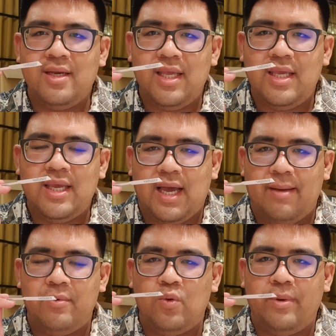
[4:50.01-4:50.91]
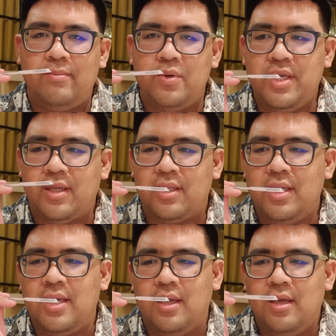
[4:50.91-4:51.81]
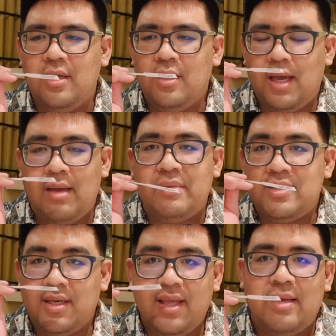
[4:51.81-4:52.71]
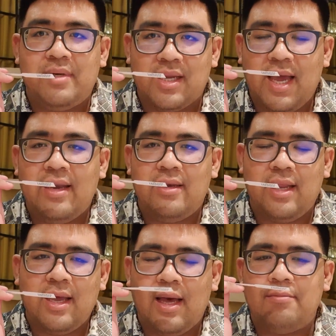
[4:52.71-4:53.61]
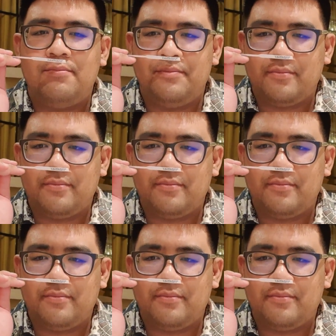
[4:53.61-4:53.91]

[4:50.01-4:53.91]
ดีอะครับ ดูเป็นผู้หญิงที่อ่ะมีเสน่ห์เหมือนกันนะครับ